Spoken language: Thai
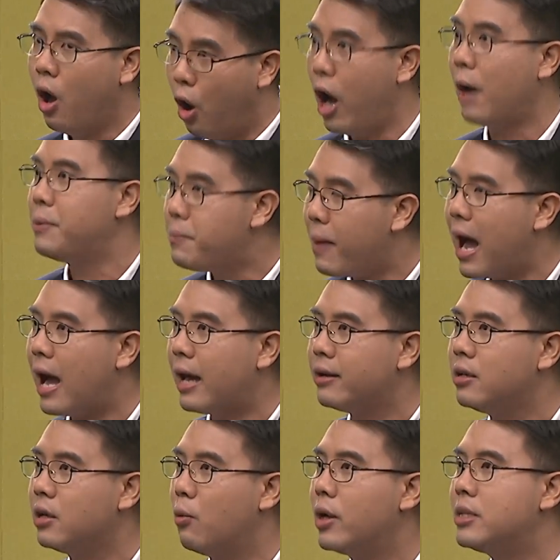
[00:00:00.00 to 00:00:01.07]
หออบาล
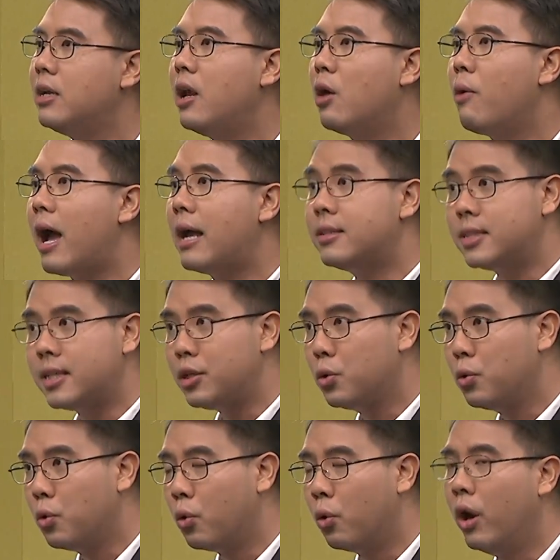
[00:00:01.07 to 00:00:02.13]
หรือว่าที่เรียกว่า
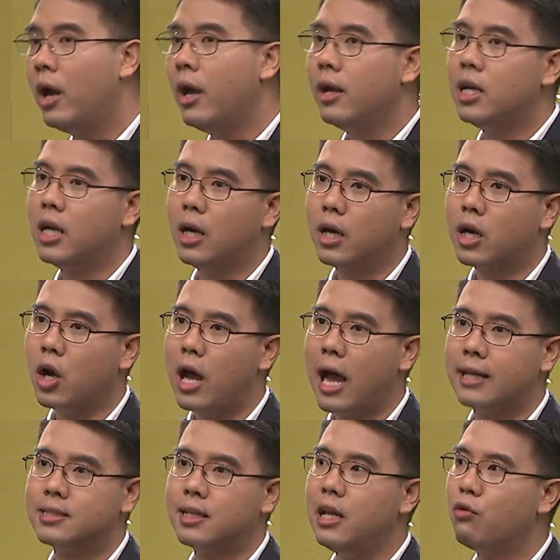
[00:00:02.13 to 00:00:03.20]
ICU หรือก็
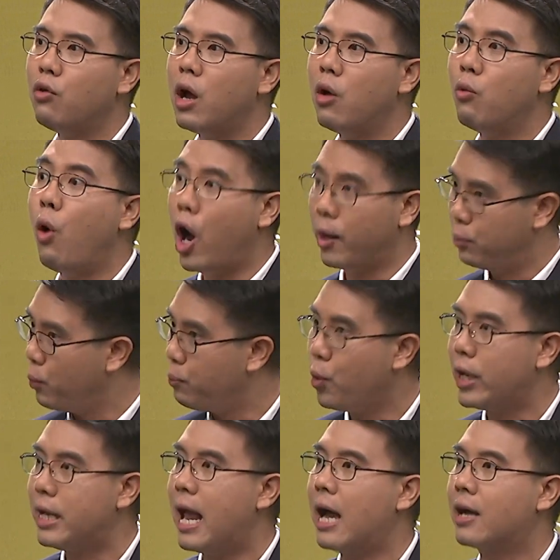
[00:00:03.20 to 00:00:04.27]
อาจจะเรียกว่าวอร์ดผู้ป่
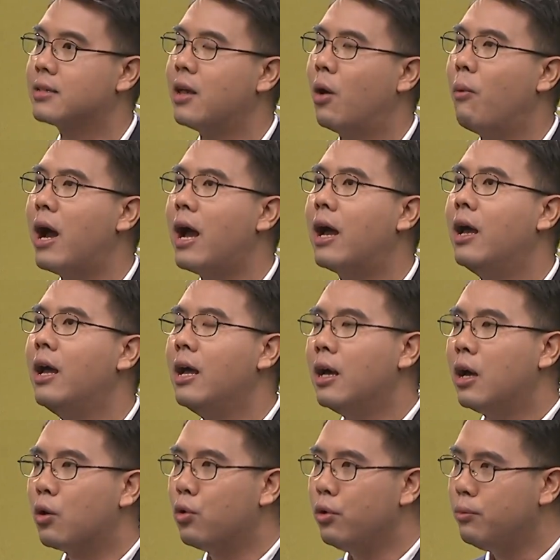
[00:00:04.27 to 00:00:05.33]
วยหนัก แต่ว่า
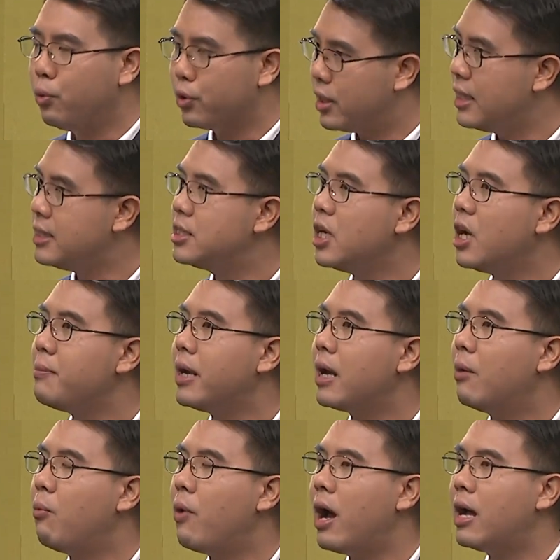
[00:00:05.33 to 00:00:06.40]
คุณบุตรินเชื่อไหมค
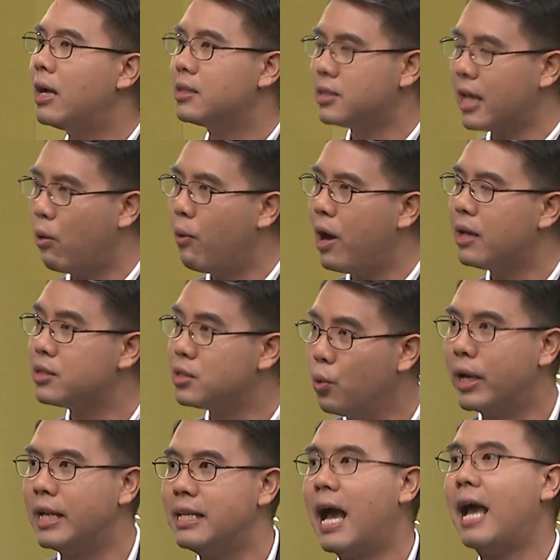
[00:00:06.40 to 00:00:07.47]
รับว่าแต่ว่าส่
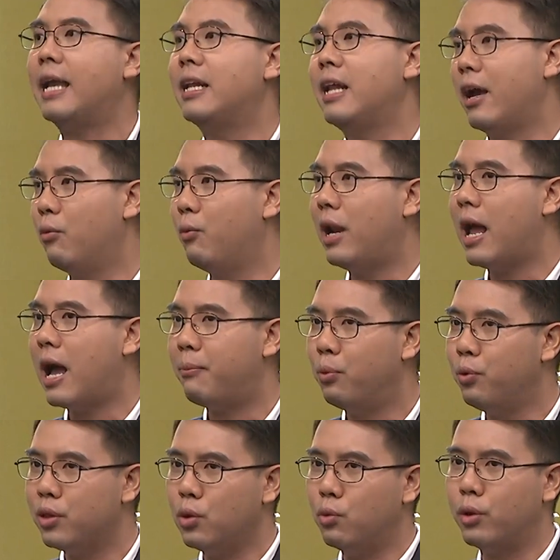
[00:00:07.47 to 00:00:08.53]
วนใหญ่เนี่ยเวลา
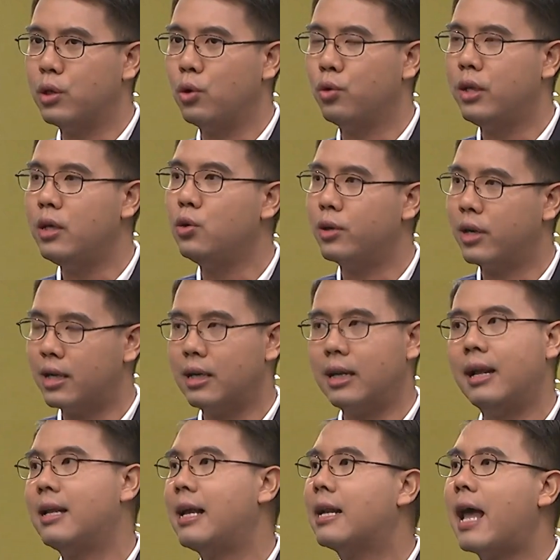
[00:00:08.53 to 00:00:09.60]
ผู้สูงอายุที่อยู่ใน
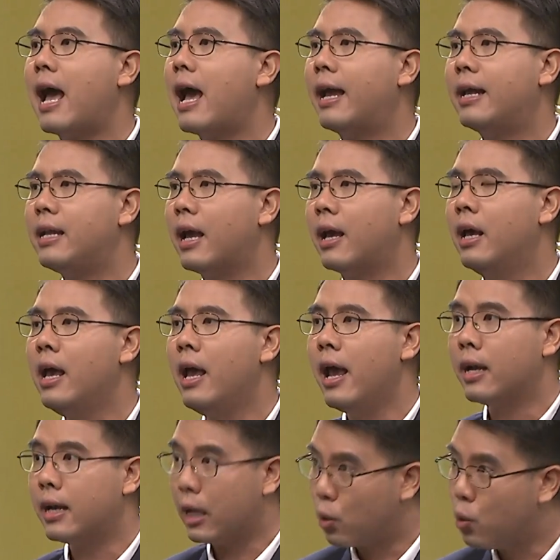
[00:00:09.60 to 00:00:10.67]
ระยะท้ายเนี่ย
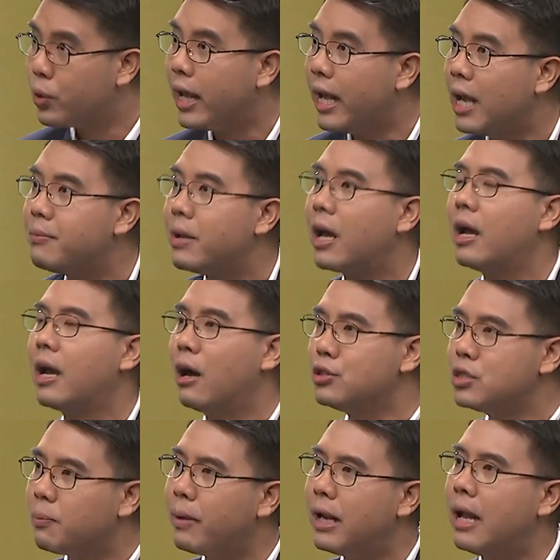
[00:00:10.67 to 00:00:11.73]
ในกรุงเทพนะฮะเขา
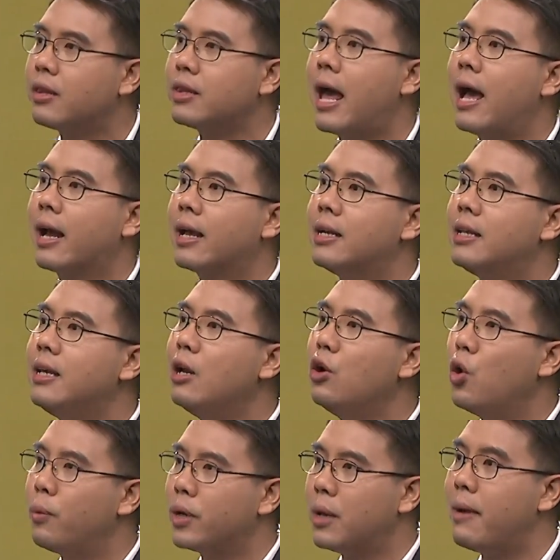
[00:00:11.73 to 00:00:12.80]
จะไปรักษากันที่
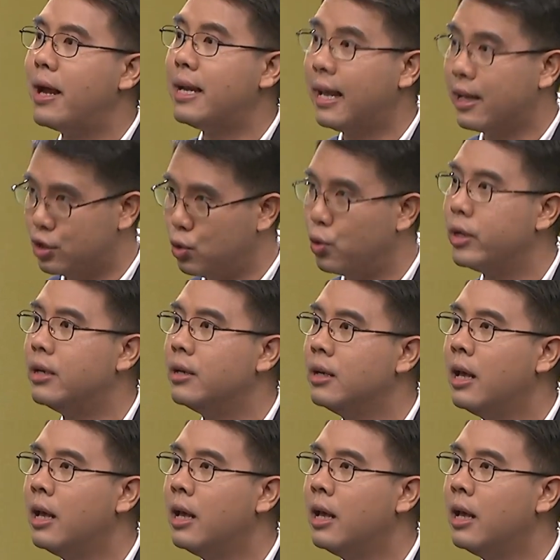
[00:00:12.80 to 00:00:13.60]
โรงพยาบาลเอกชน